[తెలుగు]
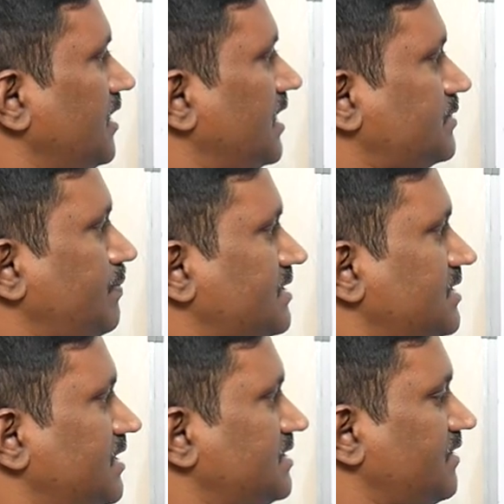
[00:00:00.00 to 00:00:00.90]
ఎక్స్
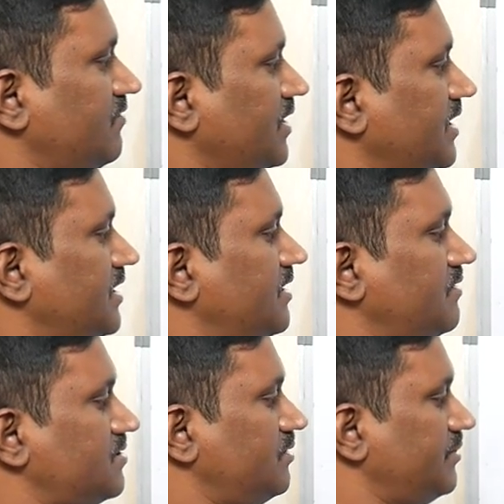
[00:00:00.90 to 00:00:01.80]
పర్సంటేజ్ ఆఫ్ వై అంటే ఏం
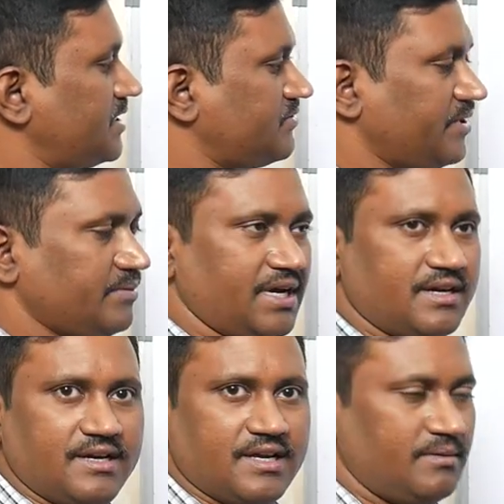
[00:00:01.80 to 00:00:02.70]
రాస్తున్నాం ఎక్స్ వై బై
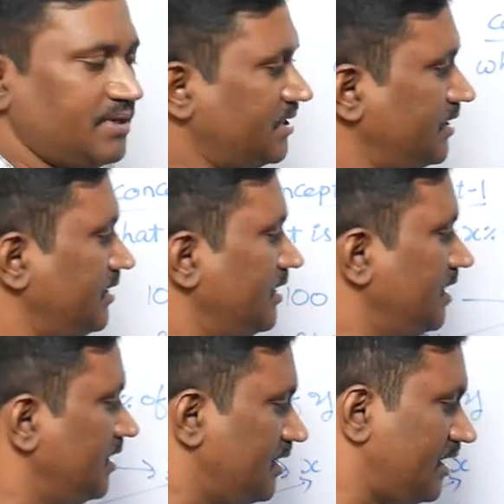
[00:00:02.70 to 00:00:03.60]
హండ్రెడ్ కాబట్టి
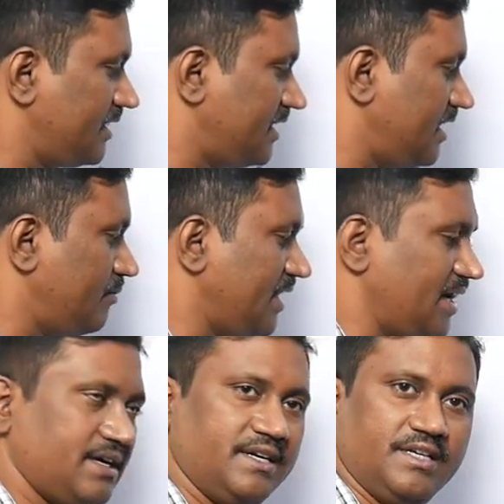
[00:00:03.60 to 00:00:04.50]
రైట్ కే బై
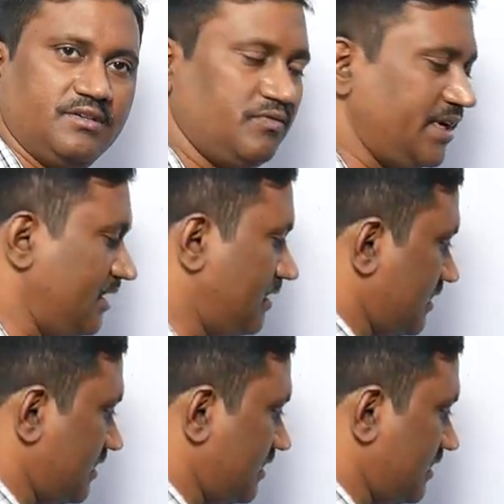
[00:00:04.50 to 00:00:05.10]
హండ్రెడ్ ఇంటూ వై అని